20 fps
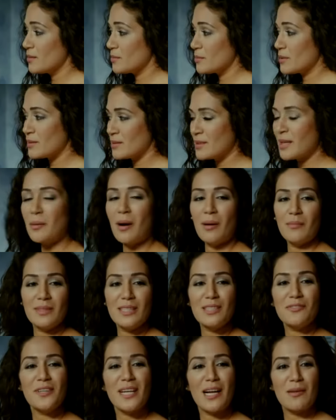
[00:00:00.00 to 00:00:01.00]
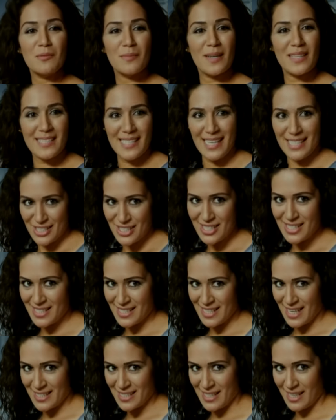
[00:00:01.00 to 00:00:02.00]
Ee, tamam İrfan abi bak sen çık
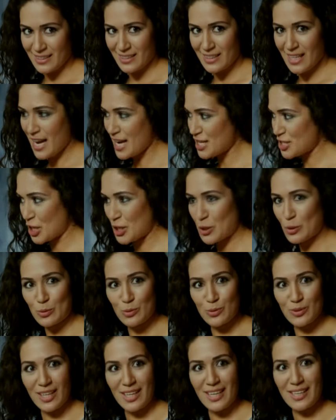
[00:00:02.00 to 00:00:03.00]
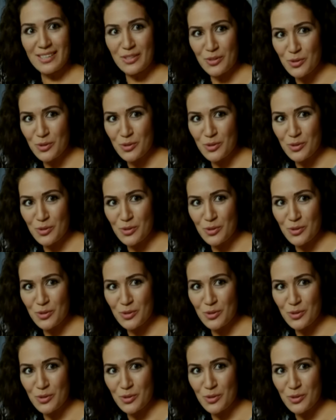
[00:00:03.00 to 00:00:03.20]
istersen. Her şey yolunda.